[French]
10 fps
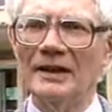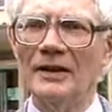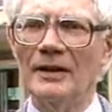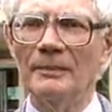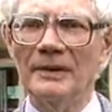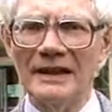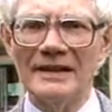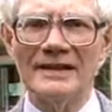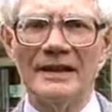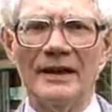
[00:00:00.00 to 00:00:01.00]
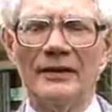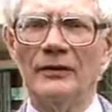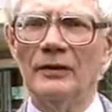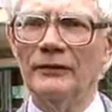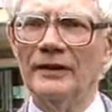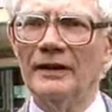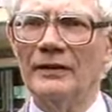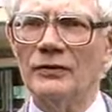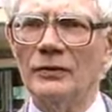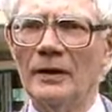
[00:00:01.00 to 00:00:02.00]
de façon à libérer l'après-midi pour
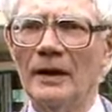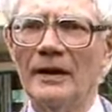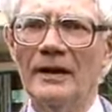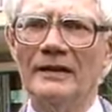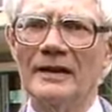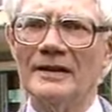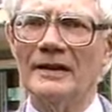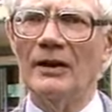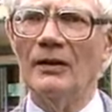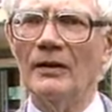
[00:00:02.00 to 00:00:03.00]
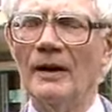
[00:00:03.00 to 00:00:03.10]
des activités à leur choix.